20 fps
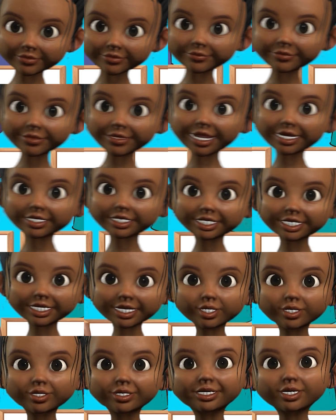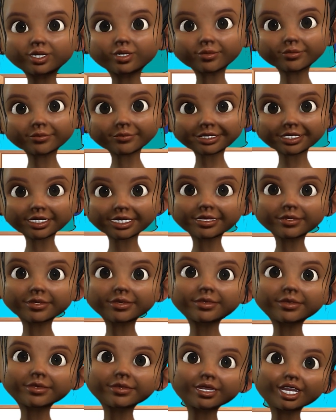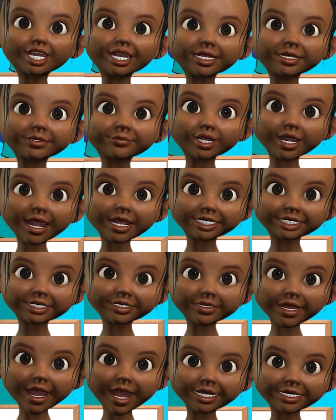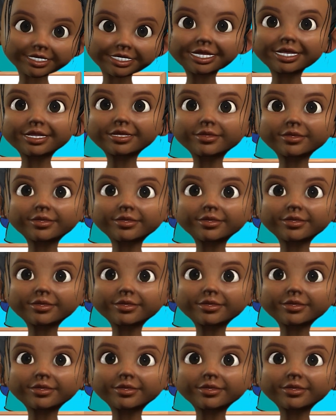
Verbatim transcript: Même si tu es tout petit, tu peux déjà aider,